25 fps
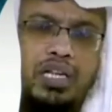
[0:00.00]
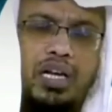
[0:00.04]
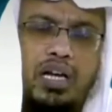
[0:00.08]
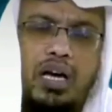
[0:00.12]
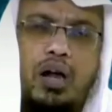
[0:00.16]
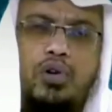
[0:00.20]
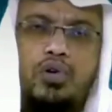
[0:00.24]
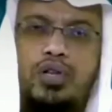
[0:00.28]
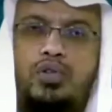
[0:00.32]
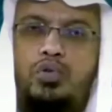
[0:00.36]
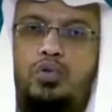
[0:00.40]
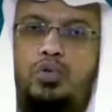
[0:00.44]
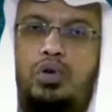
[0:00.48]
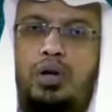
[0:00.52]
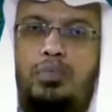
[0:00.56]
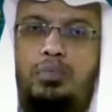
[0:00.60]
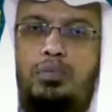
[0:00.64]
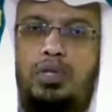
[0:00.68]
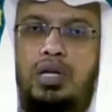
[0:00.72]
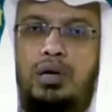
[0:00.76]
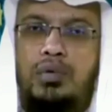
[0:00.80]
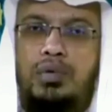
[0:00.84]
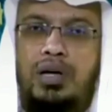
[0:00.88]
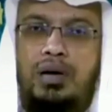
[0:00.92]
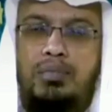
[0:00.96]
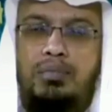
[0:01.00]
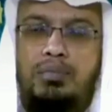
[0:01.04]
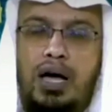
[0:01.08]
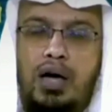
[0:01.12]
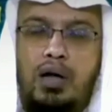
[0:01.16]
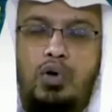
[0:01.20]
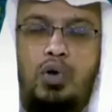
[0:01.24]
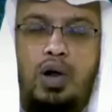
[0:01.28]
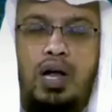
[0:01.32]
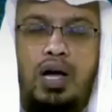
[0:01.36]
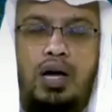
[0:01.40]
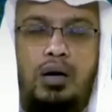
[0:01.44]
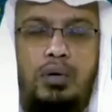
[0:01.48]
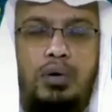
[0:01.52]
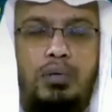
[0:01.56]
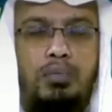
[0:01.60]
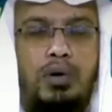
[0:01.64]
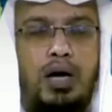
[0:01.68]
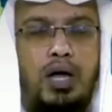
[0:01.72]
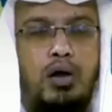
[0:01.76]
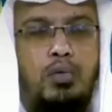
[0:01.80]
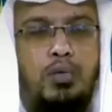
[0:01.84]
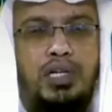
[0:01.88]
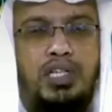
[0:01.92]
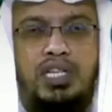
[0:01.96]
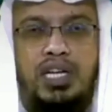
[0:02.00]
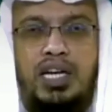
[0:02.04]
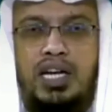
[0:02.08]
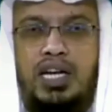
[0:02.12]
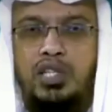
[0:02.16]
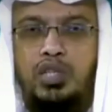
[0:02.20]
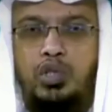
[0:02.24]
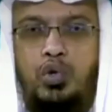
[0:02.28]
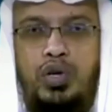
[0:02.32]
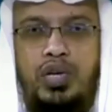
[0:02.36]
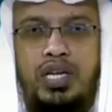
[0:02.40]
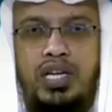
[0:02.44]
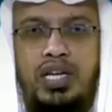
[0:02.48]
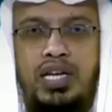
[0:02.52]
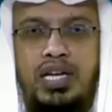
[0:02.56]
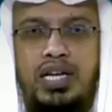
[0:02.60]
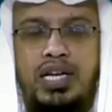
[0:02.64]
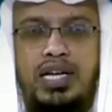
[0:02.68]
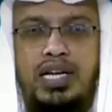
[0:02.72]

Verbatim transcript: যার কারণে এ সুরার প্রতি আমার ভালো লাগা এবং ভালোবাসা কাজ করে